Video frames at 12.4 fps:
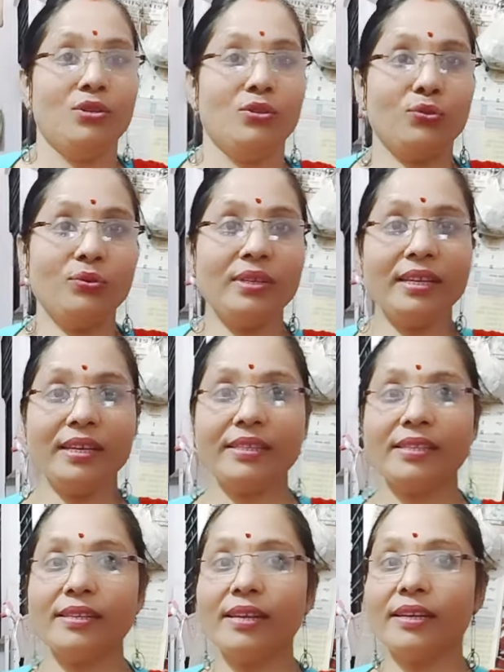सुनिए
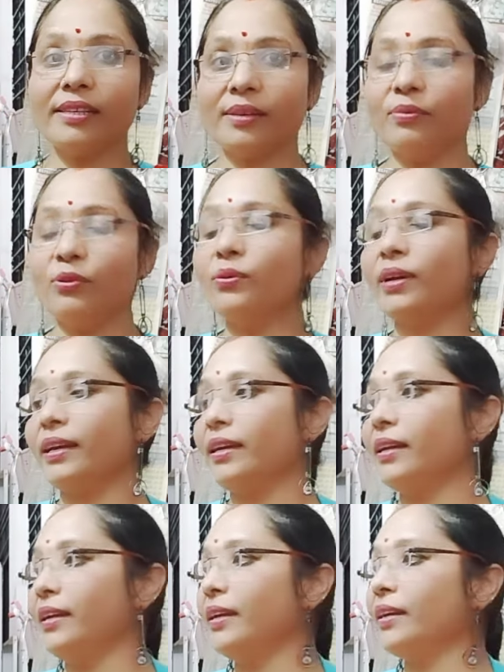इसलिए कि सब लोग
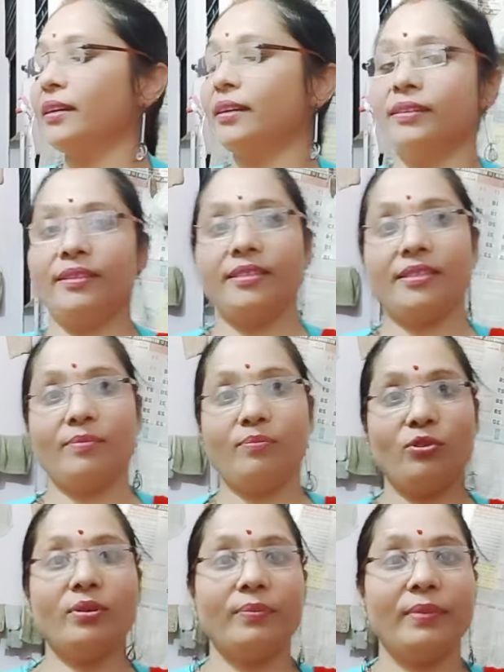कहें एक घंटे से हम
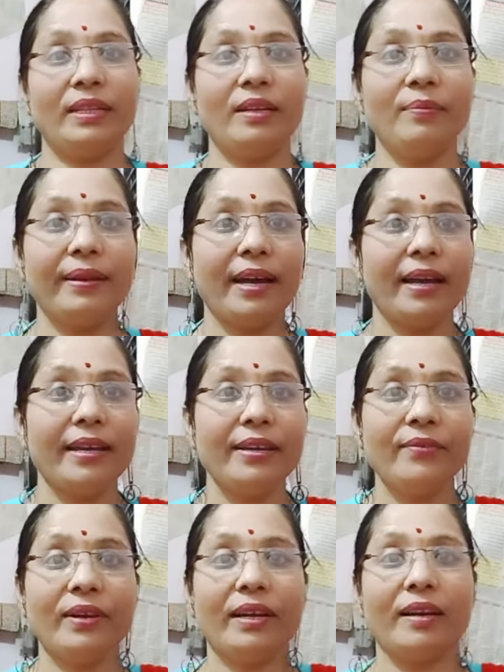लोग मतलब
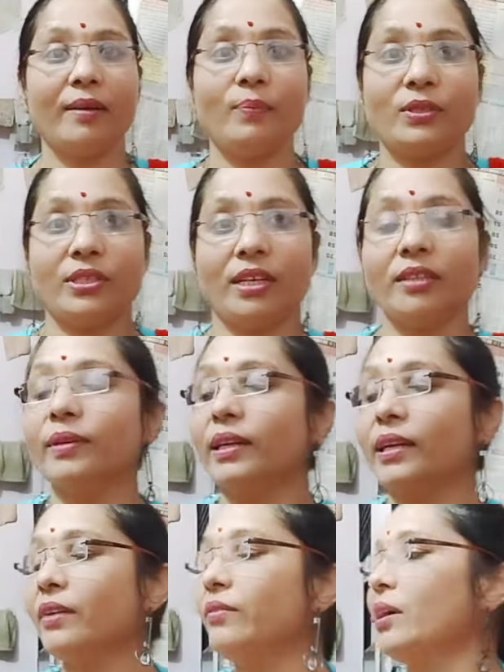लाई वगैरह प्रसाद
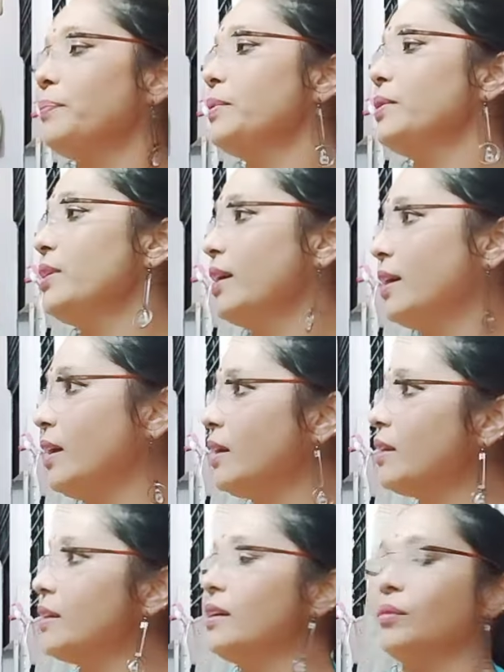वगैरह वहाँ पे लगा
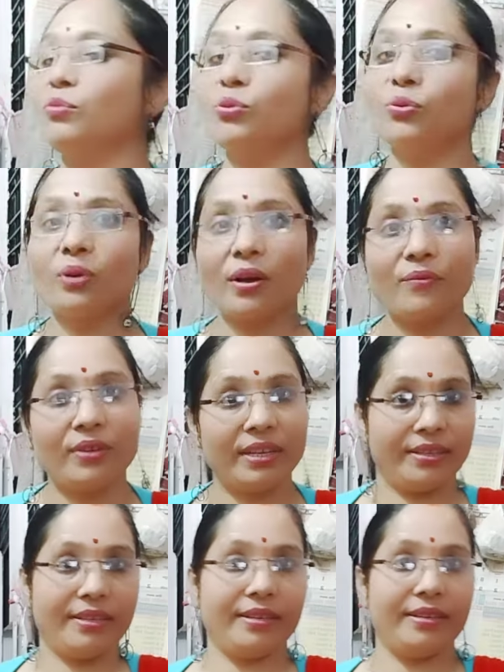कि हम लोगों का
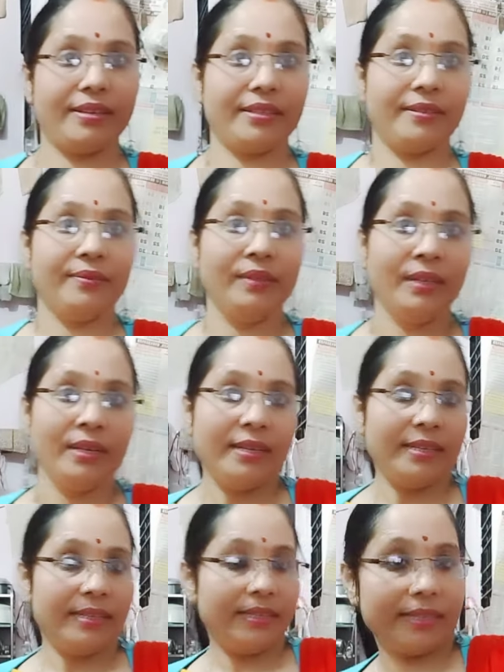वेट कर रहे थे
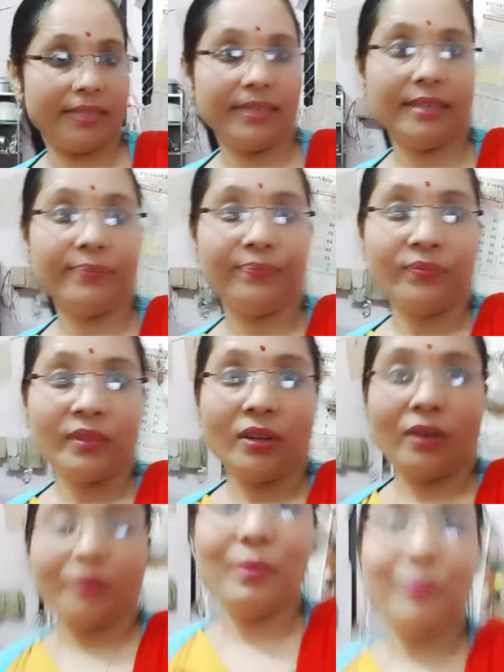इसलिए
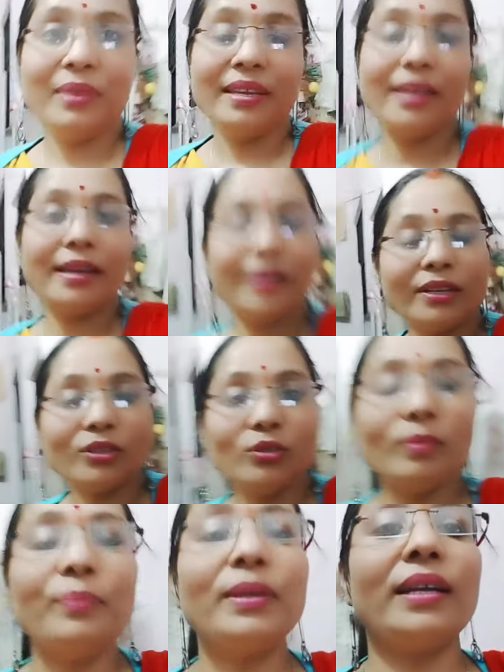और मम्मी ये कर
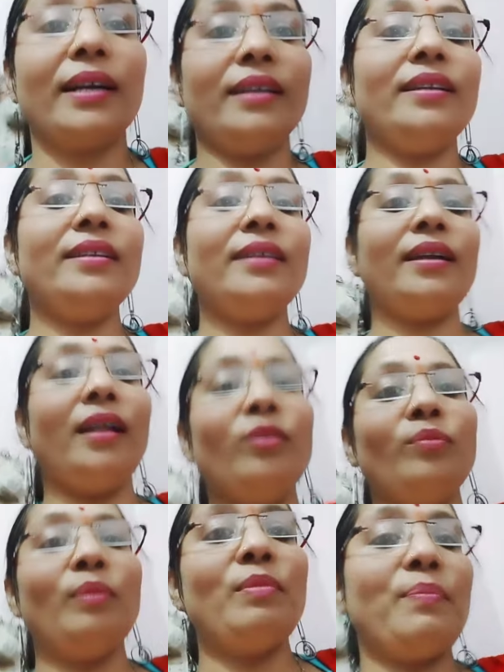दो मम्मी खाना
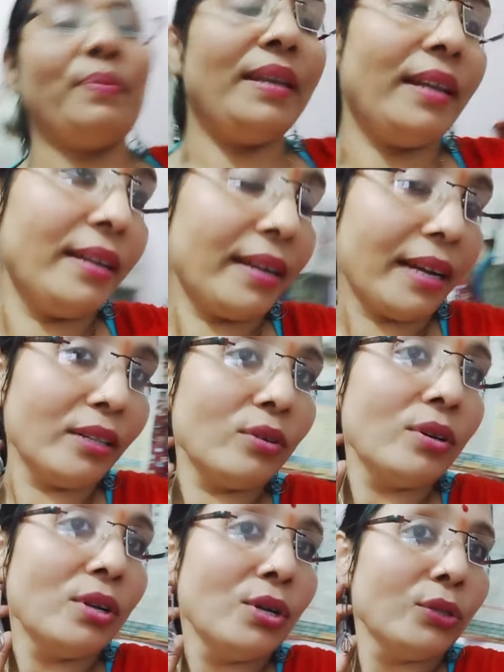निकाल दो मम्मी पीना निकाल
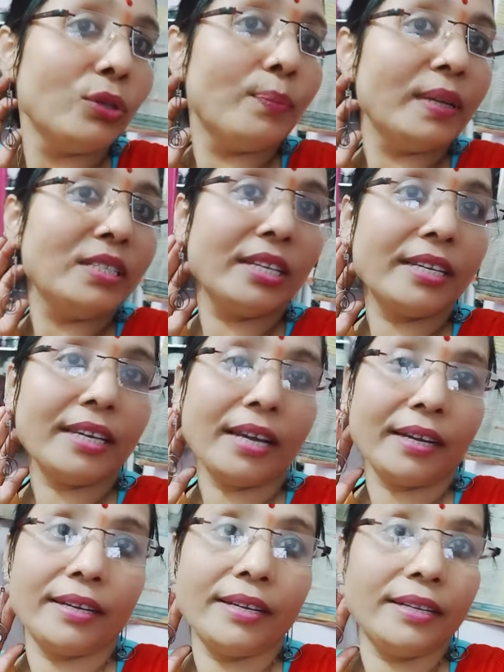दो तो बच्चे
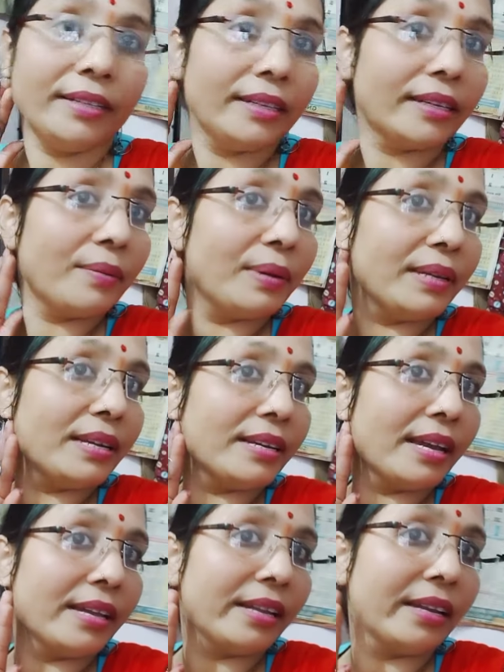क्या करे देखिए मैंने
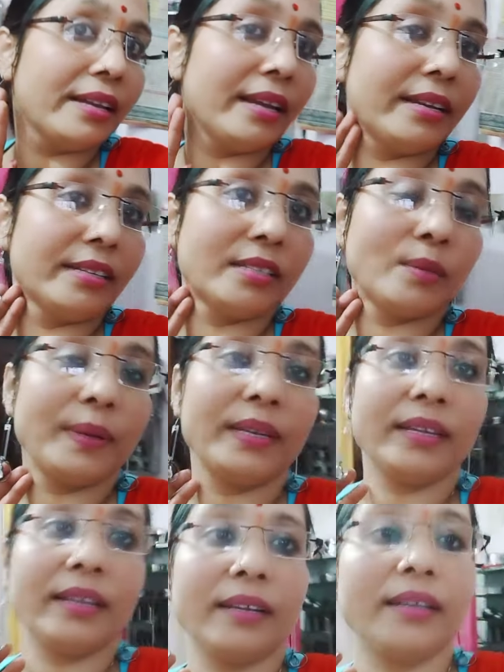ये ईयर रिंग्स
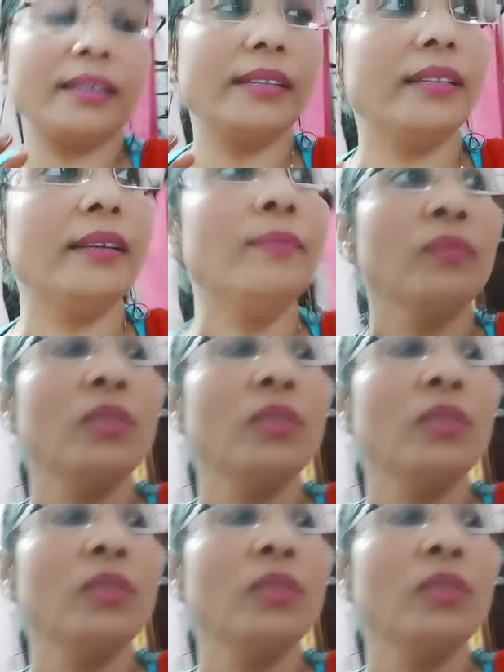पहन के गई थी